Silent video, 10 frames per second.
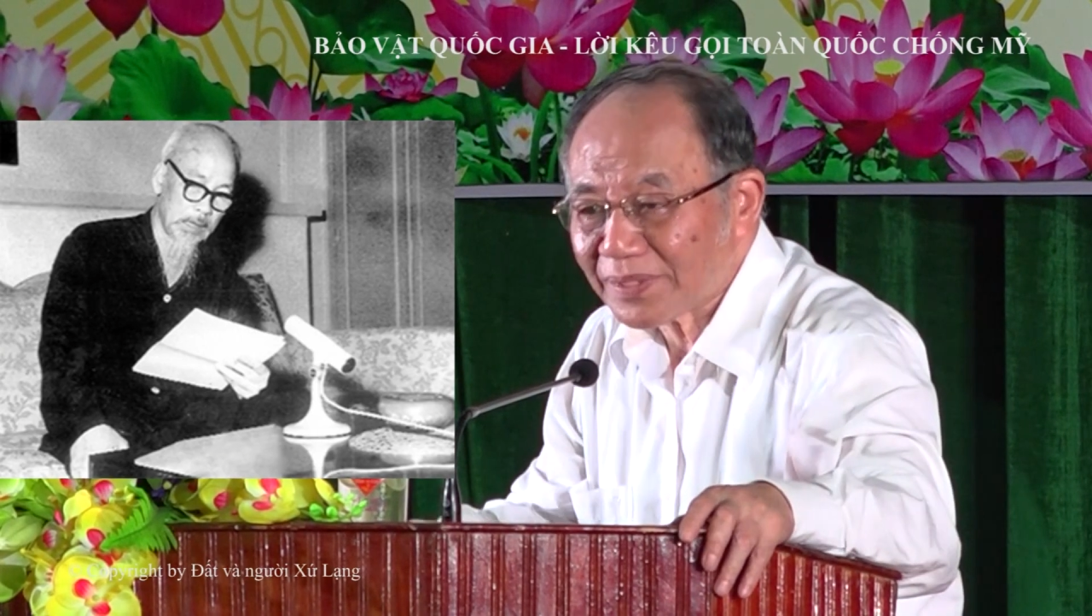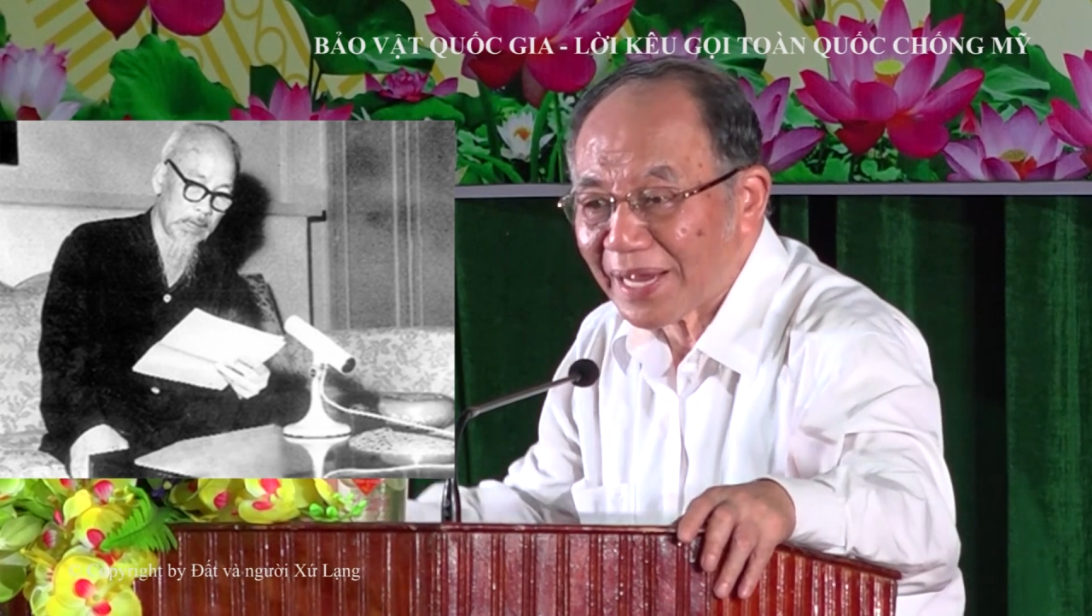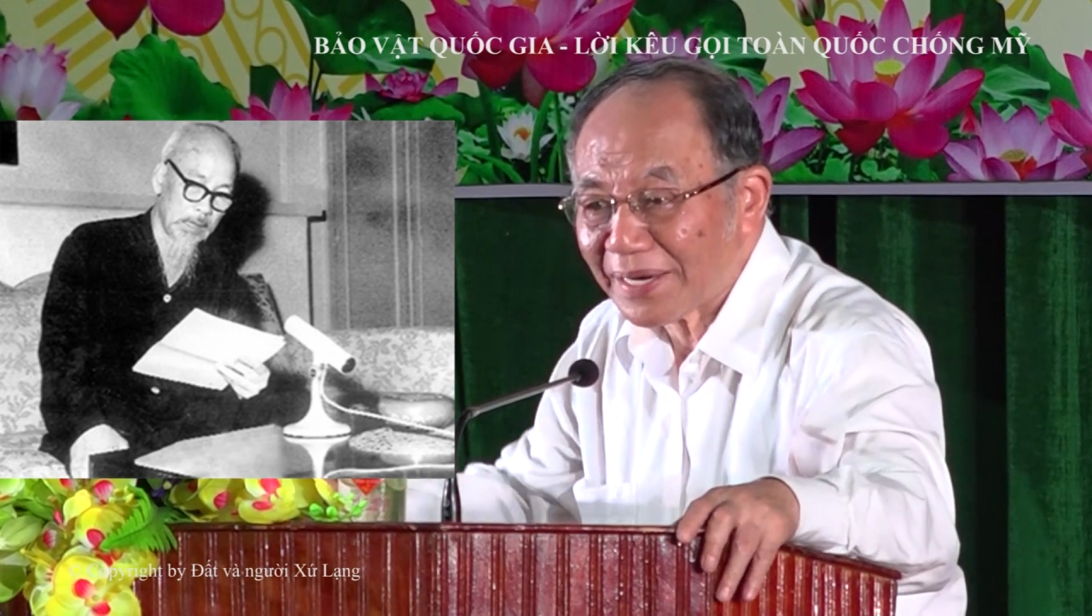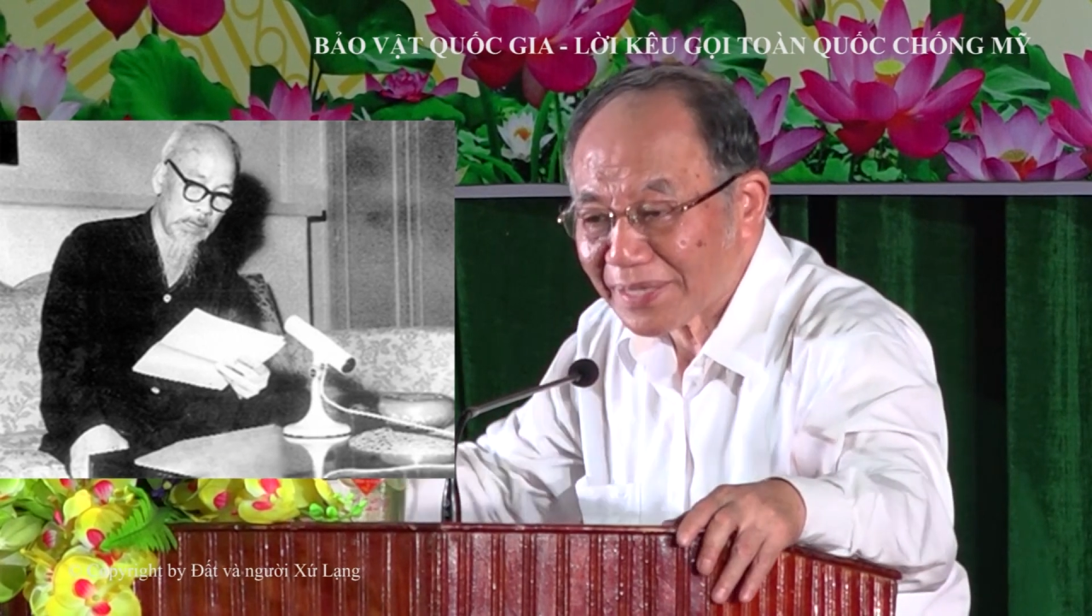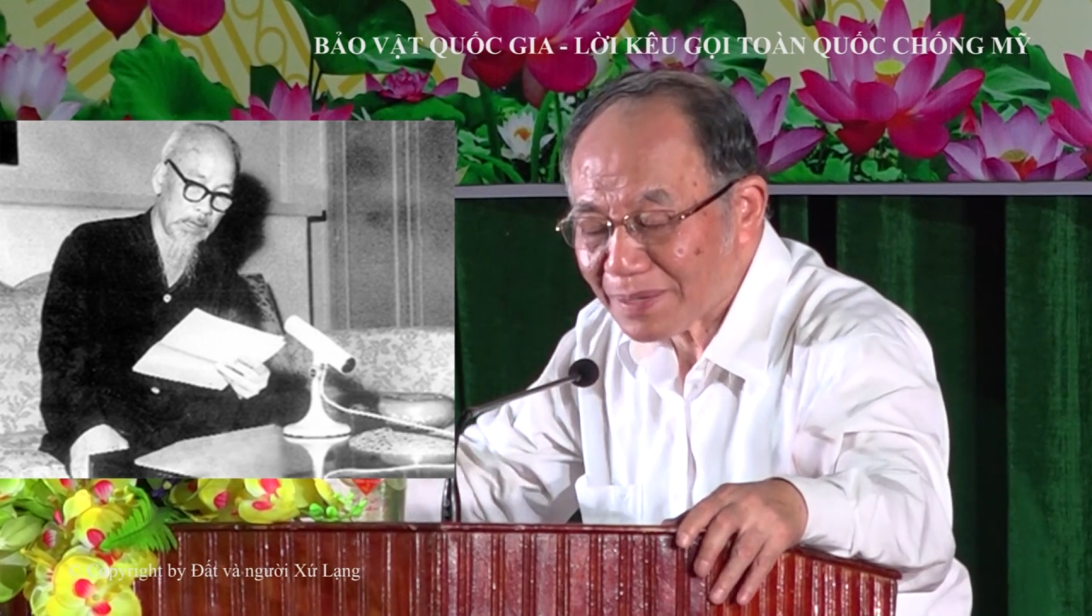
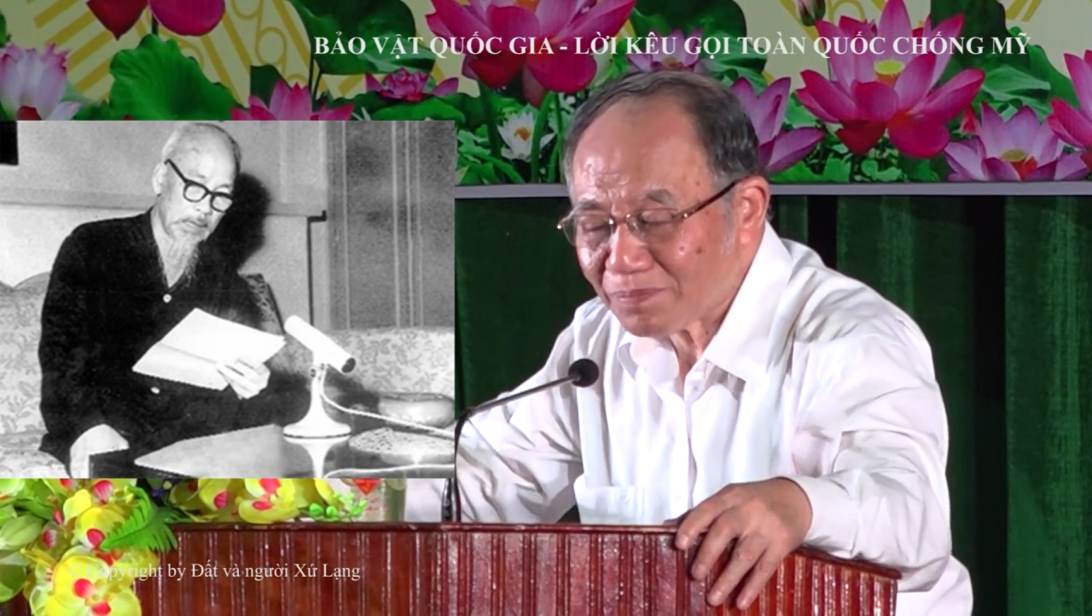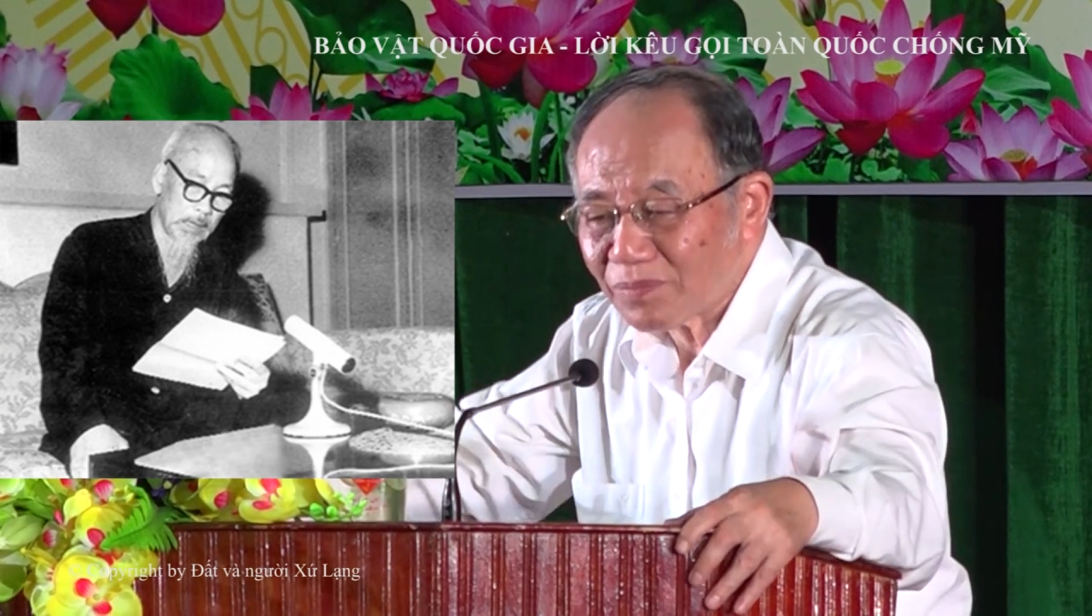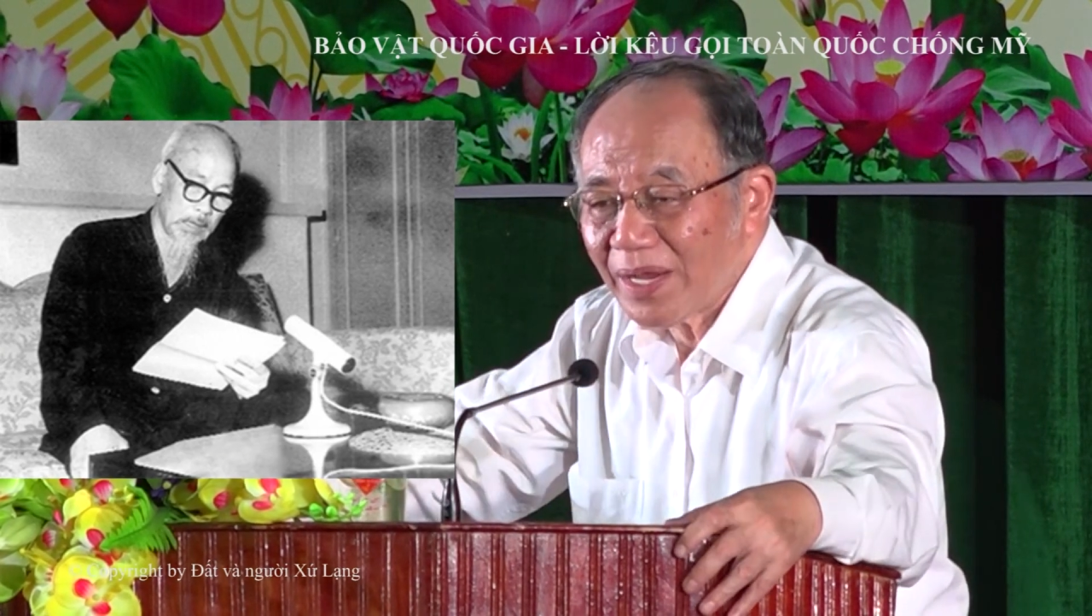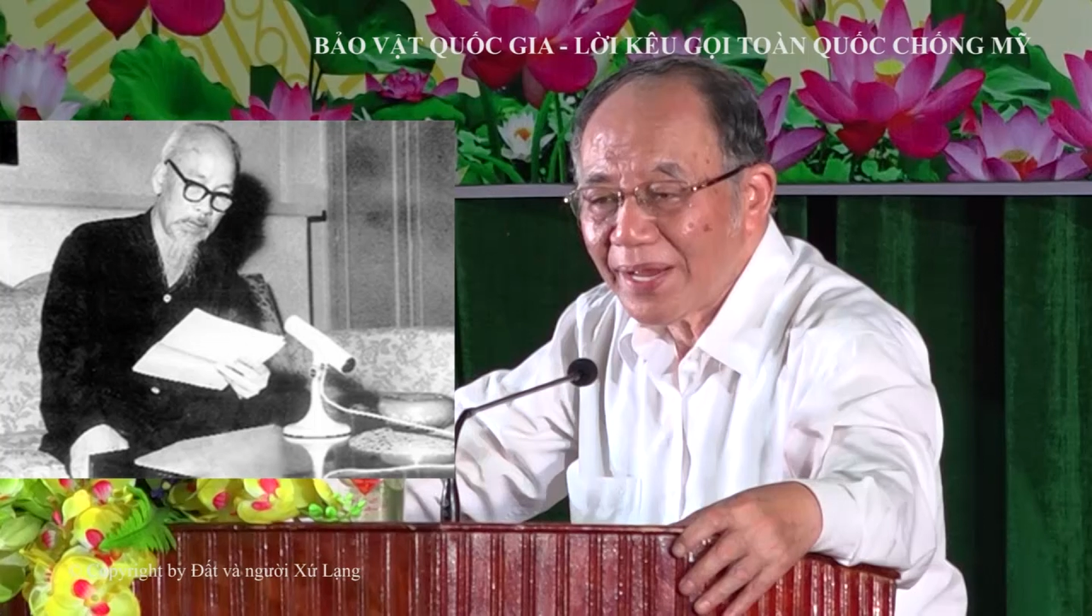tháng 5